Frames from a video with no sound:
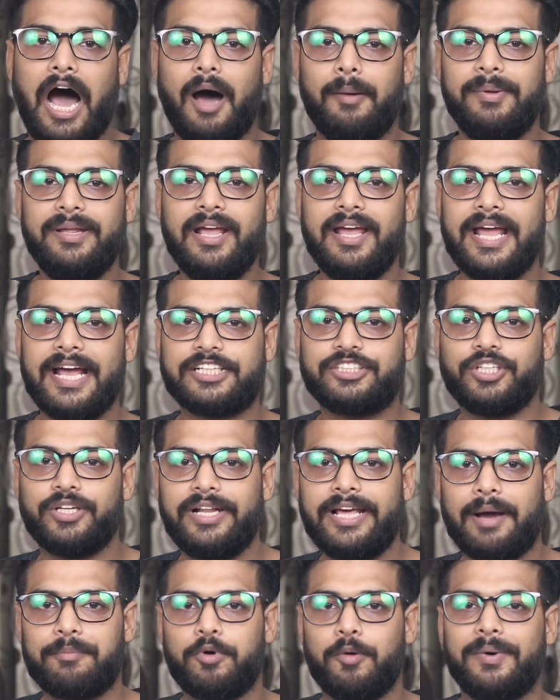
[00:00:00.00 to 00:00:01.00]
अब ये
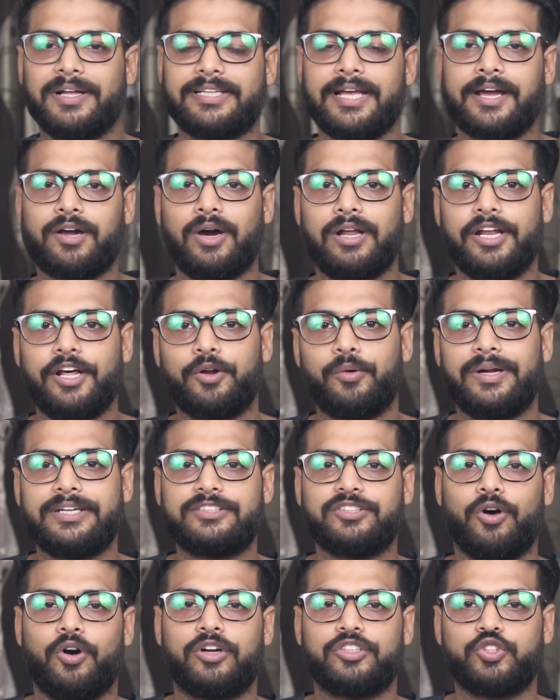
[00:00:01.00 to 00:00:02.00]
एक्चुअली आपको पता है कलर
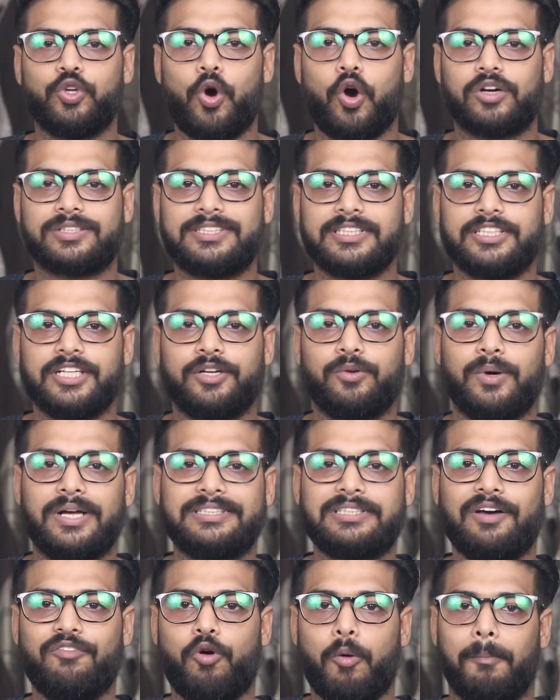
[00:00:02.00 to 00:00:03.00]
वैसा और जो ऑक्सीजन
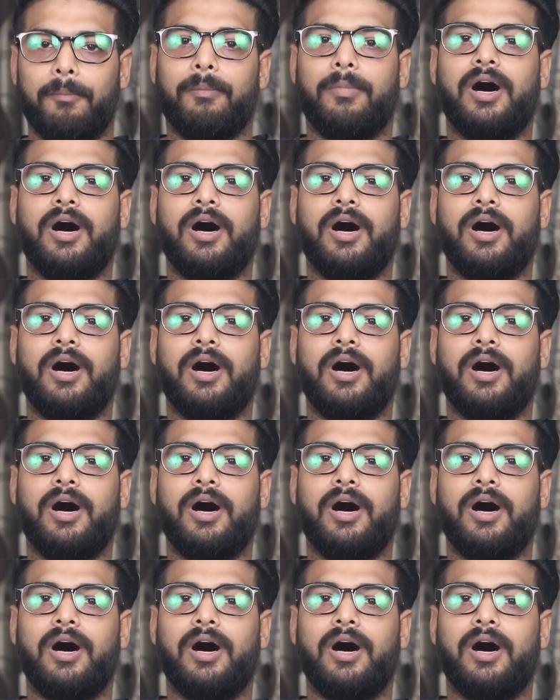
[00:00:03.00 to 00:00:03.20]
वैसा वो